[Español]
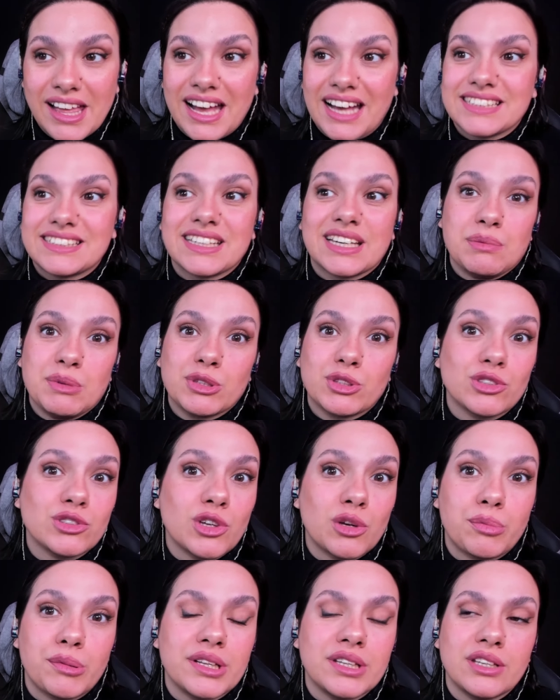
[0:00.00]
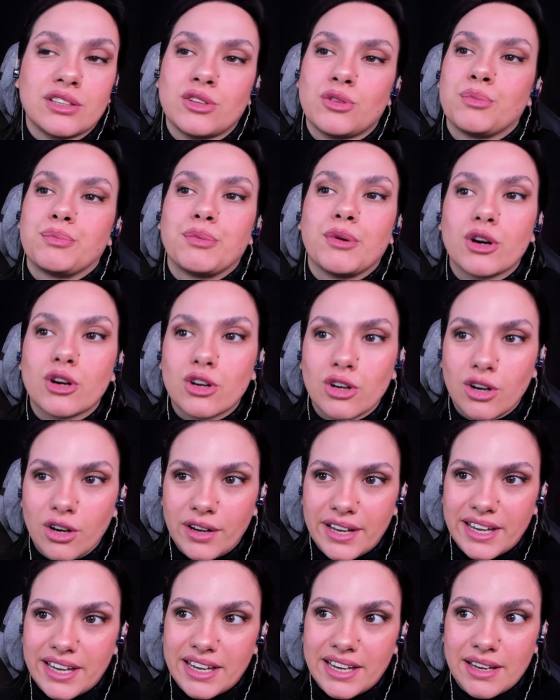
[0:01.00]
así que me estoy sorprendiendo un poco
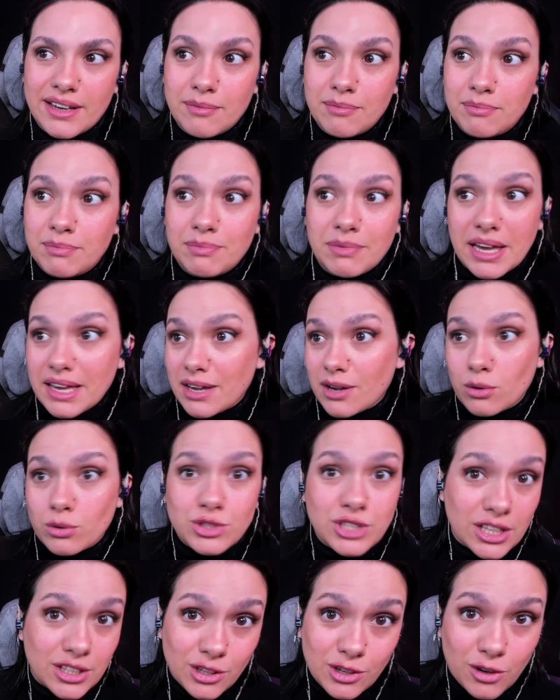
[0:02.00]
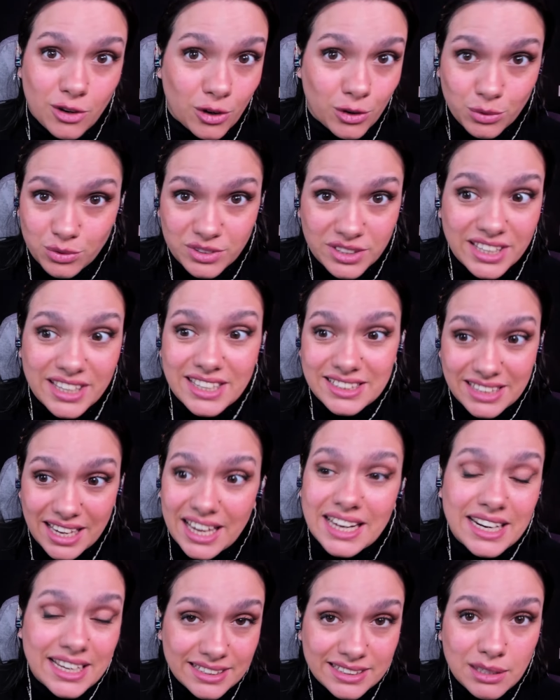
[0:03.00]
eh, escuchándolo con ustedes
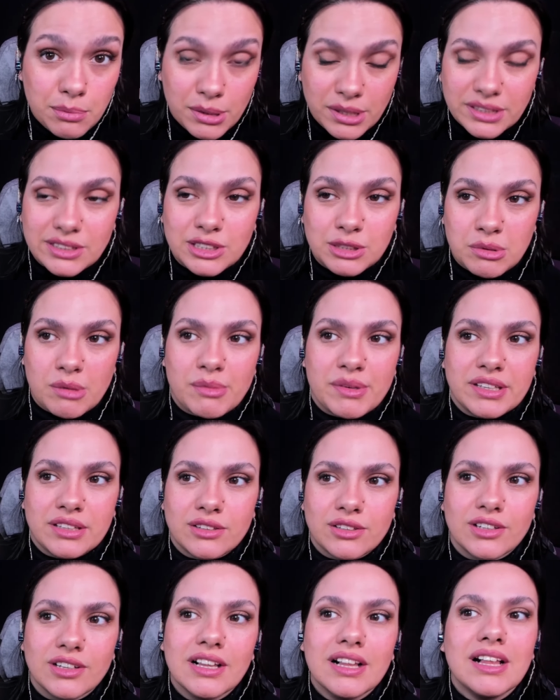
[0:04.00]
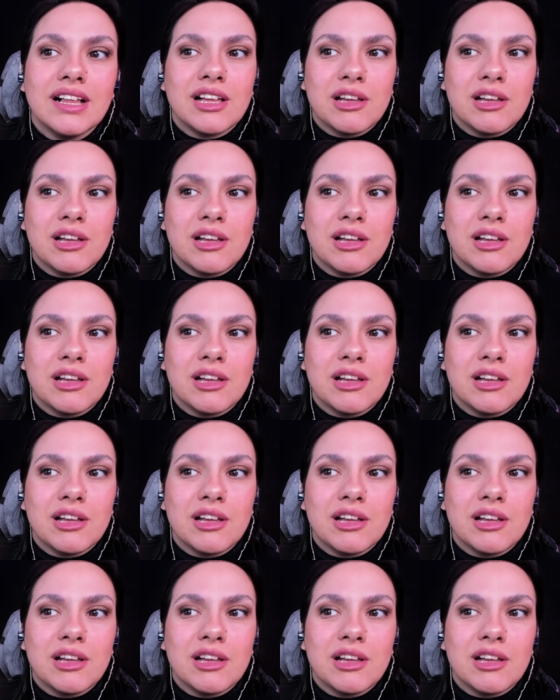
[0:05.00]
en este preciso momento.